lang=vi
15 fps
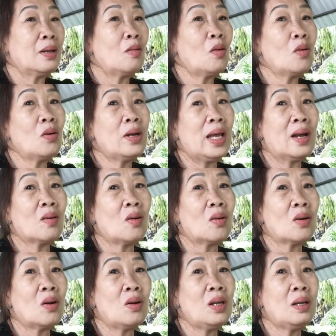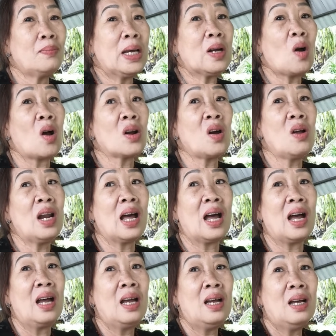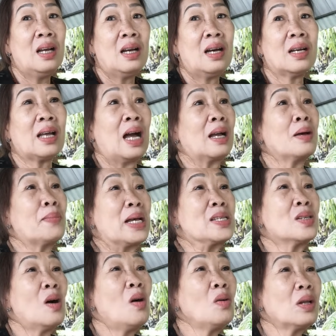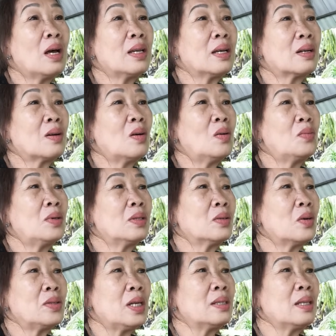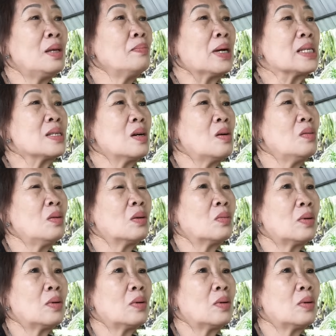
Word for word: con có nghe con nói mấy con nói là à, cần cái mã số thôi Đúng cô cô chỉ tiếng mã số ờ, mai